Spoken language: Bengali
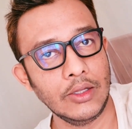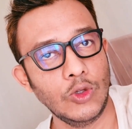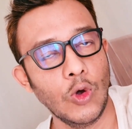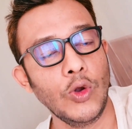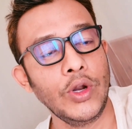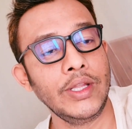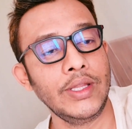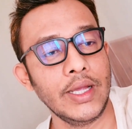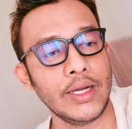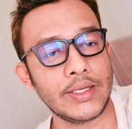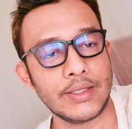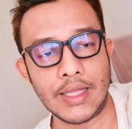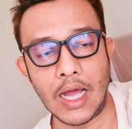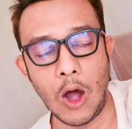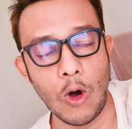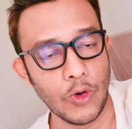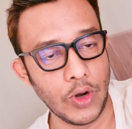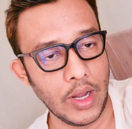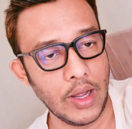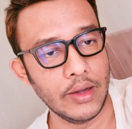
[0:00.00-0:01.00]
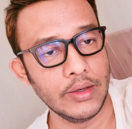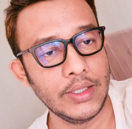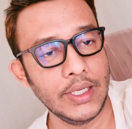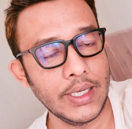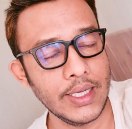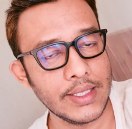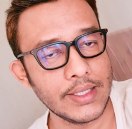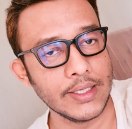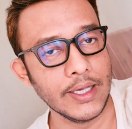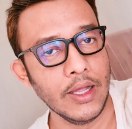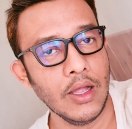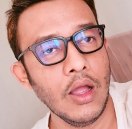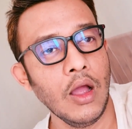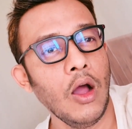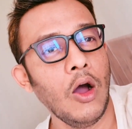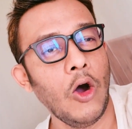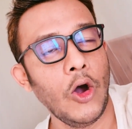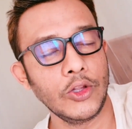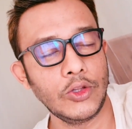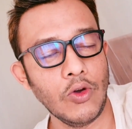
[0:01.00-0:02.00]
ধনী দেশ তাও না ঠিক আছে
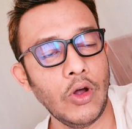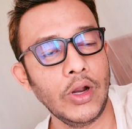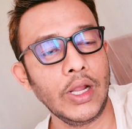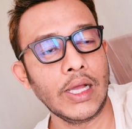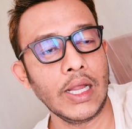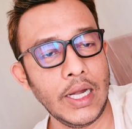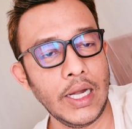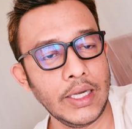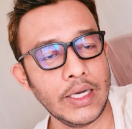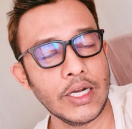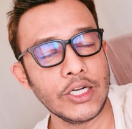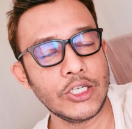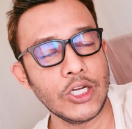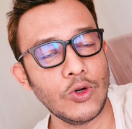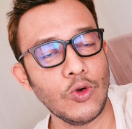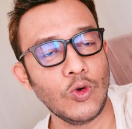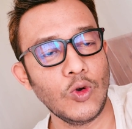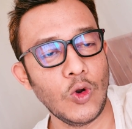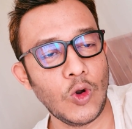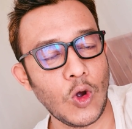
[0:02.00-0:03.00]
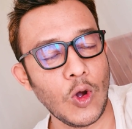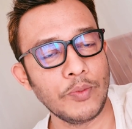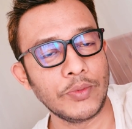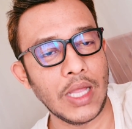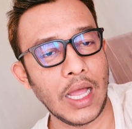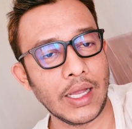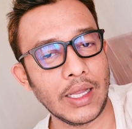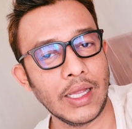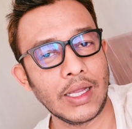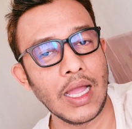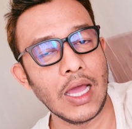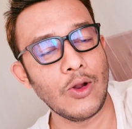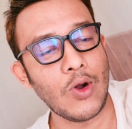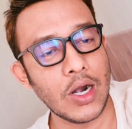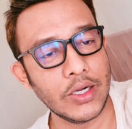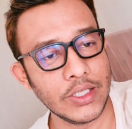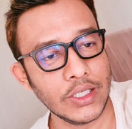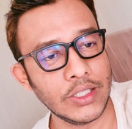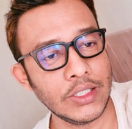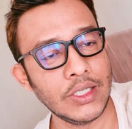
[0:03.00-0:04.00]
হয়তো অনেকের ইন্টেনশন অন্যরকম থাকে কেন
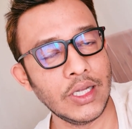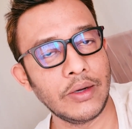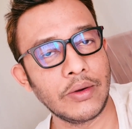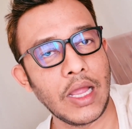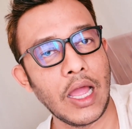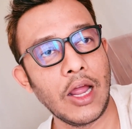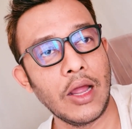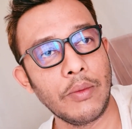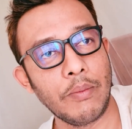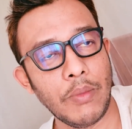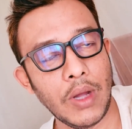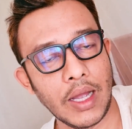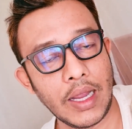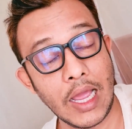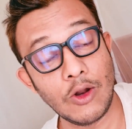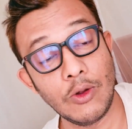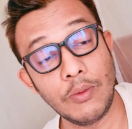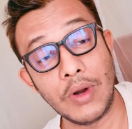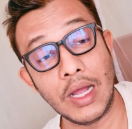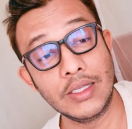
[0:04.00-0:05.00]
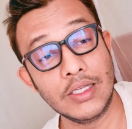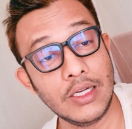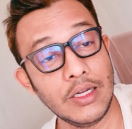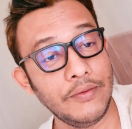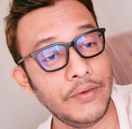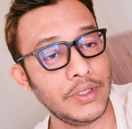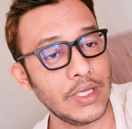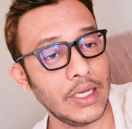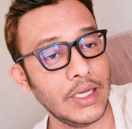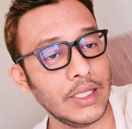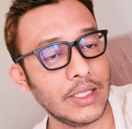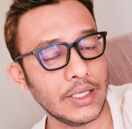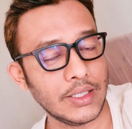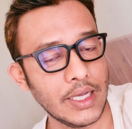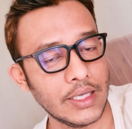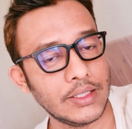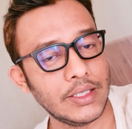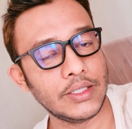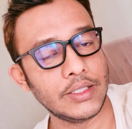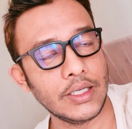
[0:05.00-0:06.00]
আর্জেন্টিনার বা কেন ব্রাজিলের ভিসা নিতে
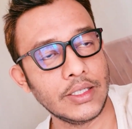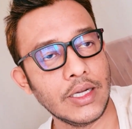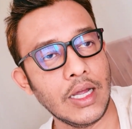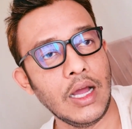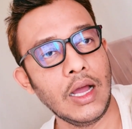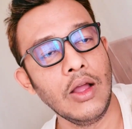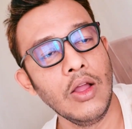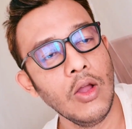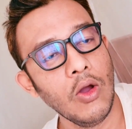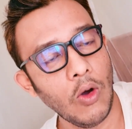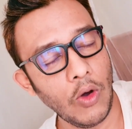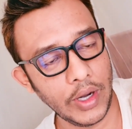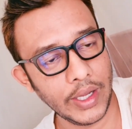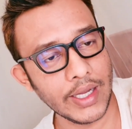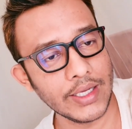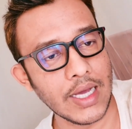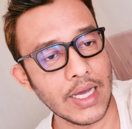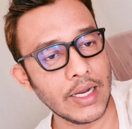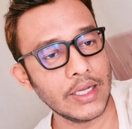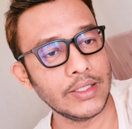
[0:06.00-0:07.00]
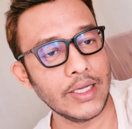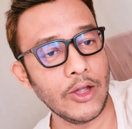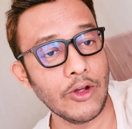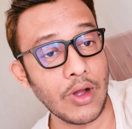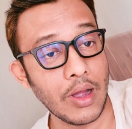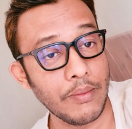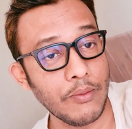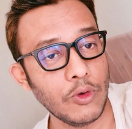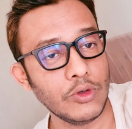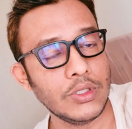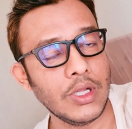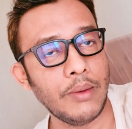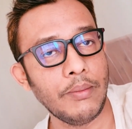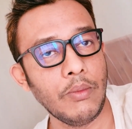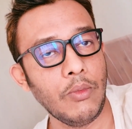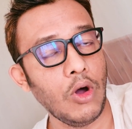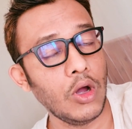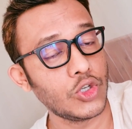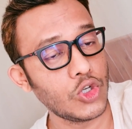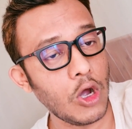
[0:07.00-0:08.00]
চাচ্ছে সেটা অনেকে জানে যাই হোক আমি বুঝলাম
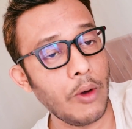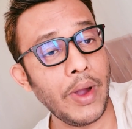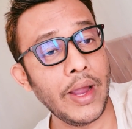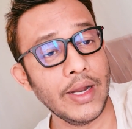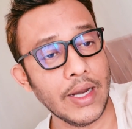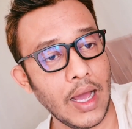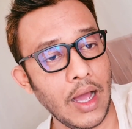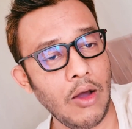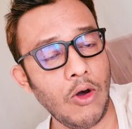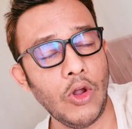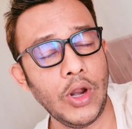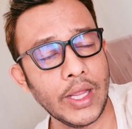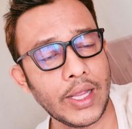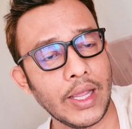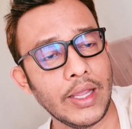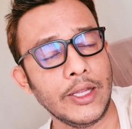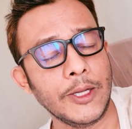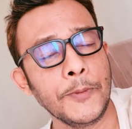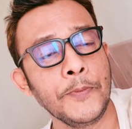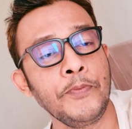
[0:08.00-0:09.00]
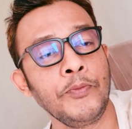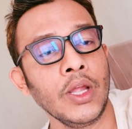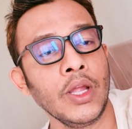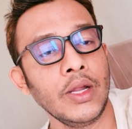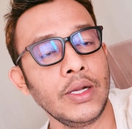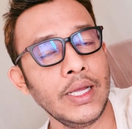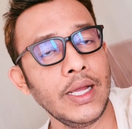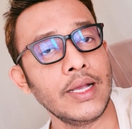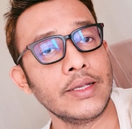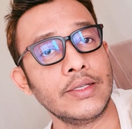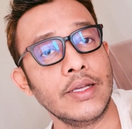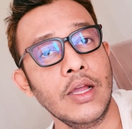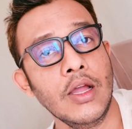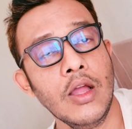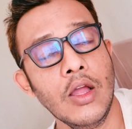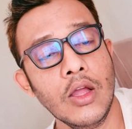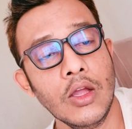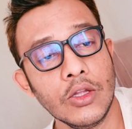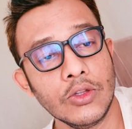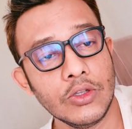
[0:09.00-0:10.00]
সবাই না অনেকেই ঠিক আছে
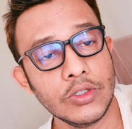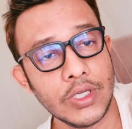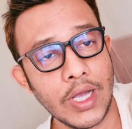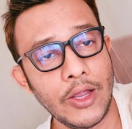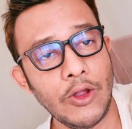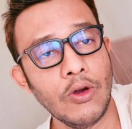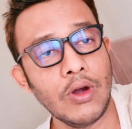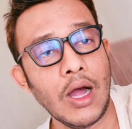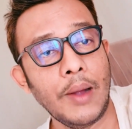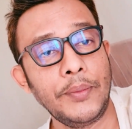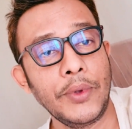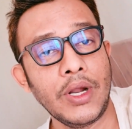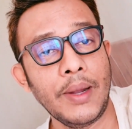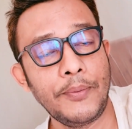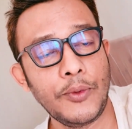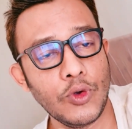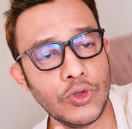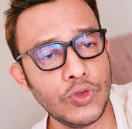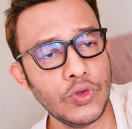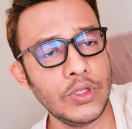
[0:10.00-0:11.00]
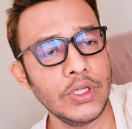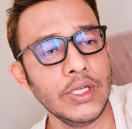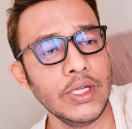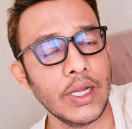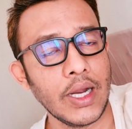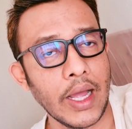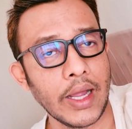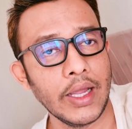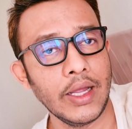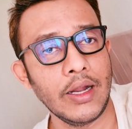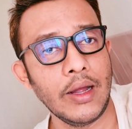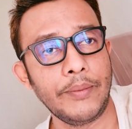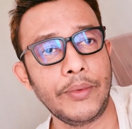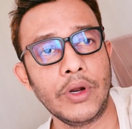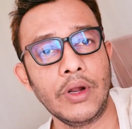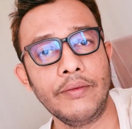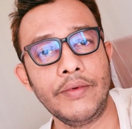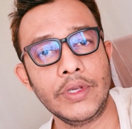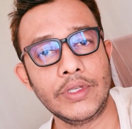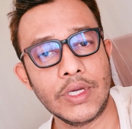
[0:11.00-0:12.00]
তো যাই হোক আপনারা প্রস্তুতি নিয়ে রাখেন
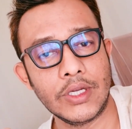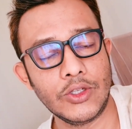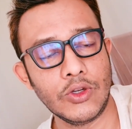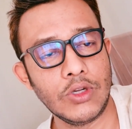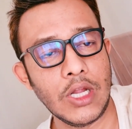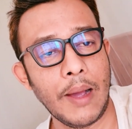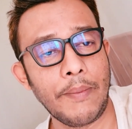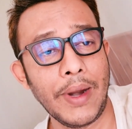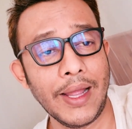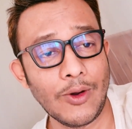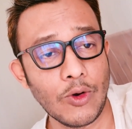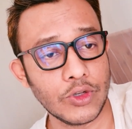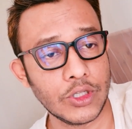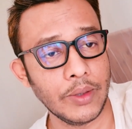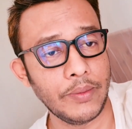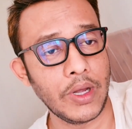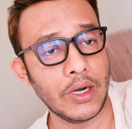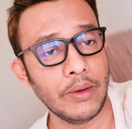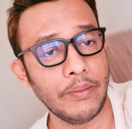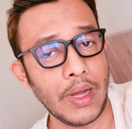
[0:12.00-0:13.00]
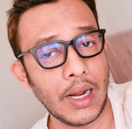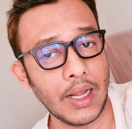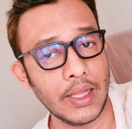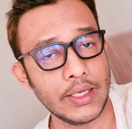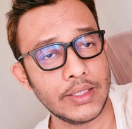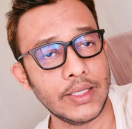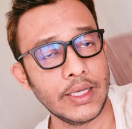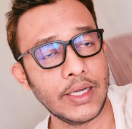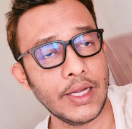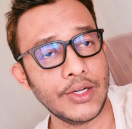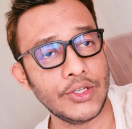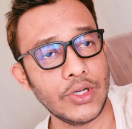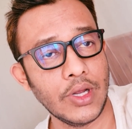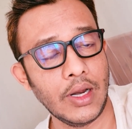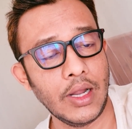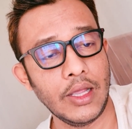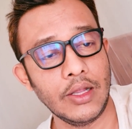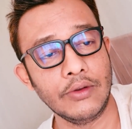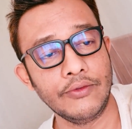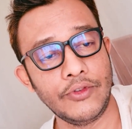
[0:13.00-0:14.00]
আপনারা ভিসার জন্য অ্যাপ্লাই করতে পারেন বাংলাদেশ থেকে
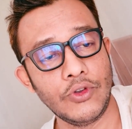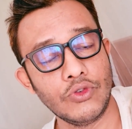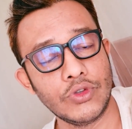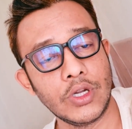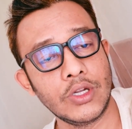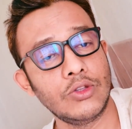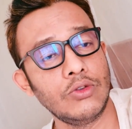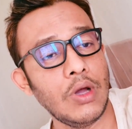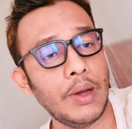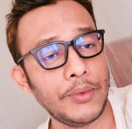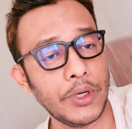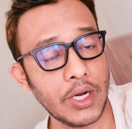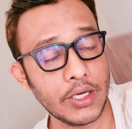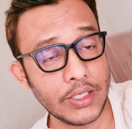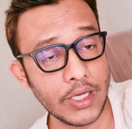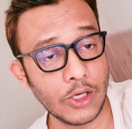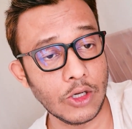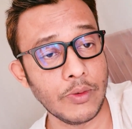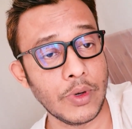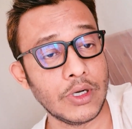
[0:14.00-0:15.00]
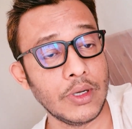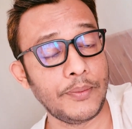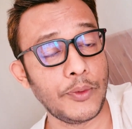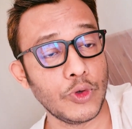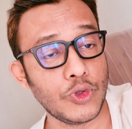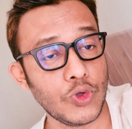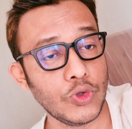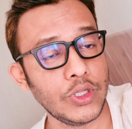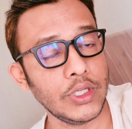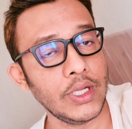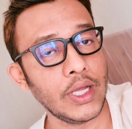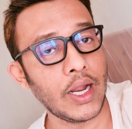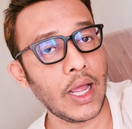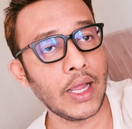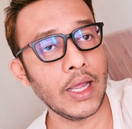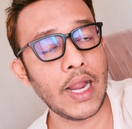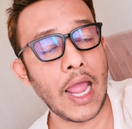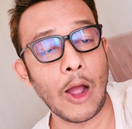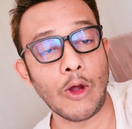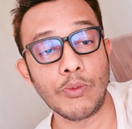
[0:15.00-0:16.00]
ইনশাল্লাহ ইন ফিউচারে তো আপনারা সেরকম একটা প্রস্তুতি নিয়ে
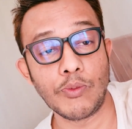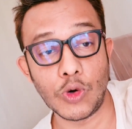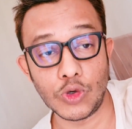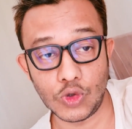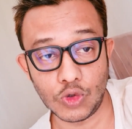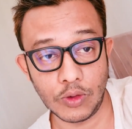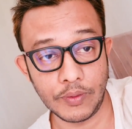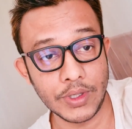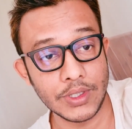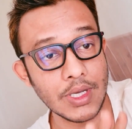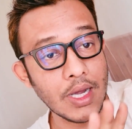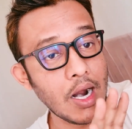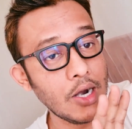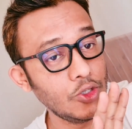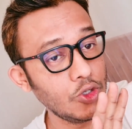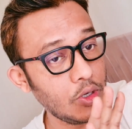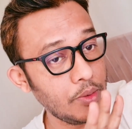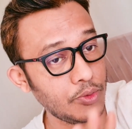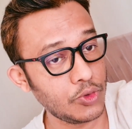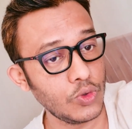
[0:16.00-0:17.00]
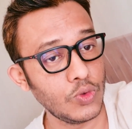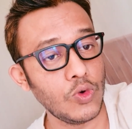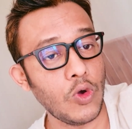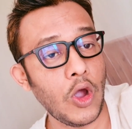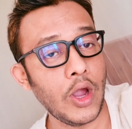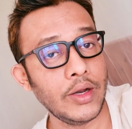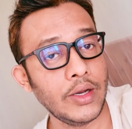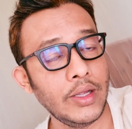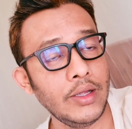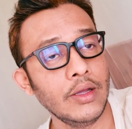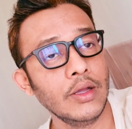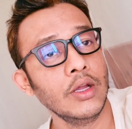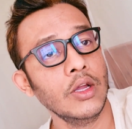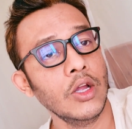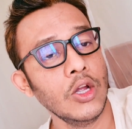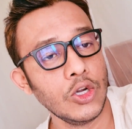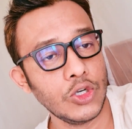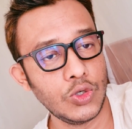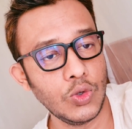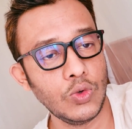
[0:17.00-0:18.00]
রাখেন এখন পর্যন্ত ভিসা কার্যক্রম শুরু হয়নি
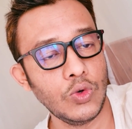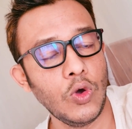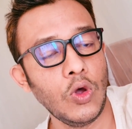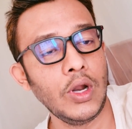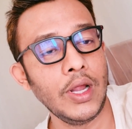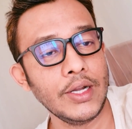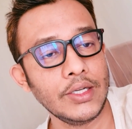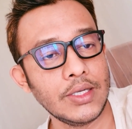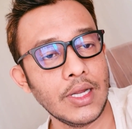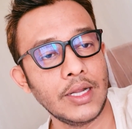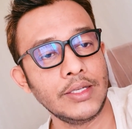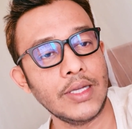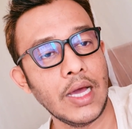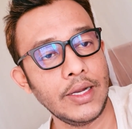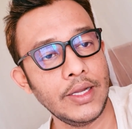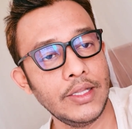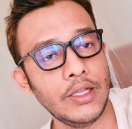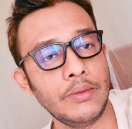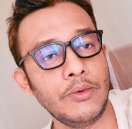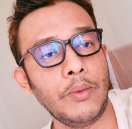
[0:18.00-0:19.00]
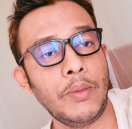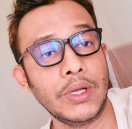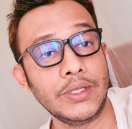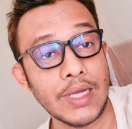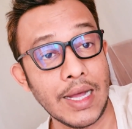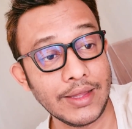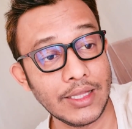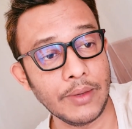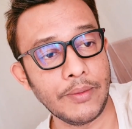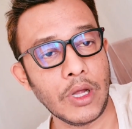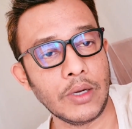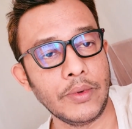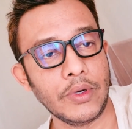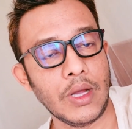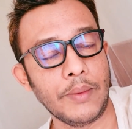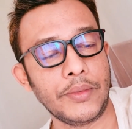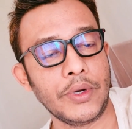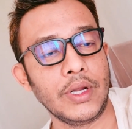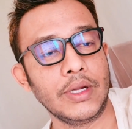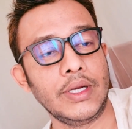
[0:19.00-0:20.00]
শুরু হলে ইনশাল্লাহ জানিয়ে দেবো বা জানতে পারবেন
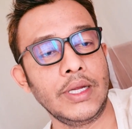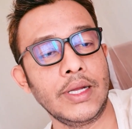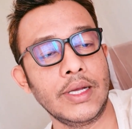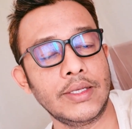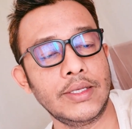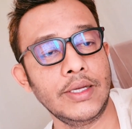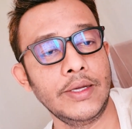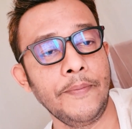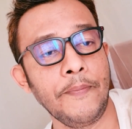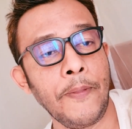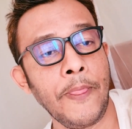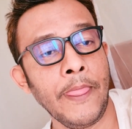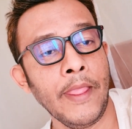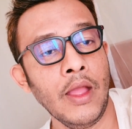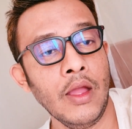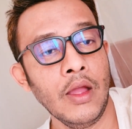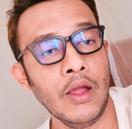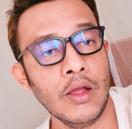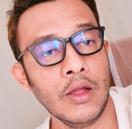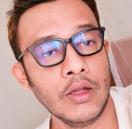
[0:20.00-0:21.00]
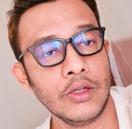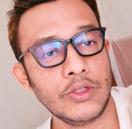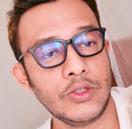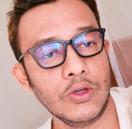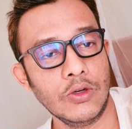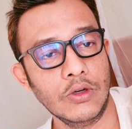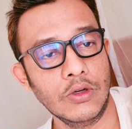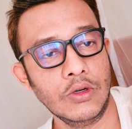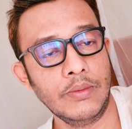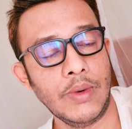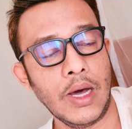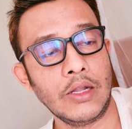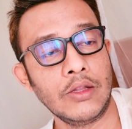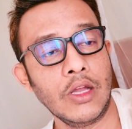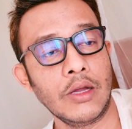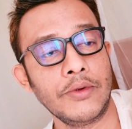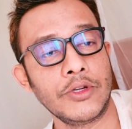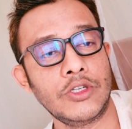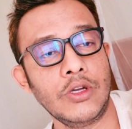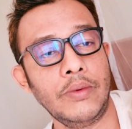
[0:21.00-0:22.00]
আপনারা ঠিক আছে সো ভালো
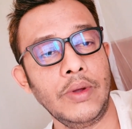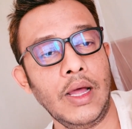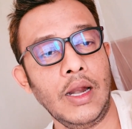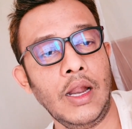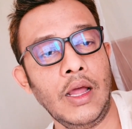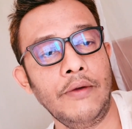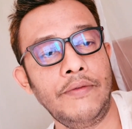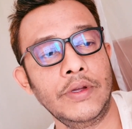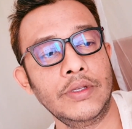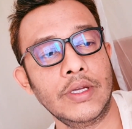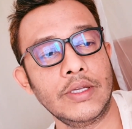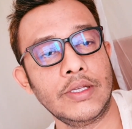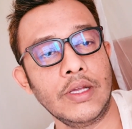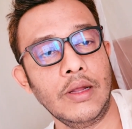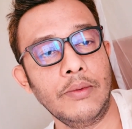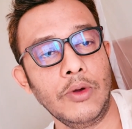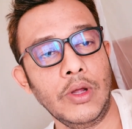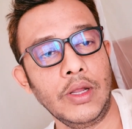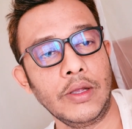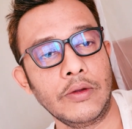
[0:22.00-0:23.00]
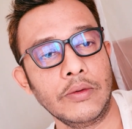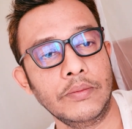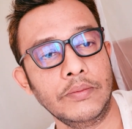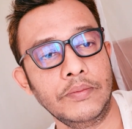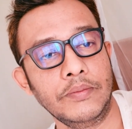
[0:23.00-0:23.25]
থাকবেন সবাই আল্লাহ হাফেজ আসসালামু আলাইকুম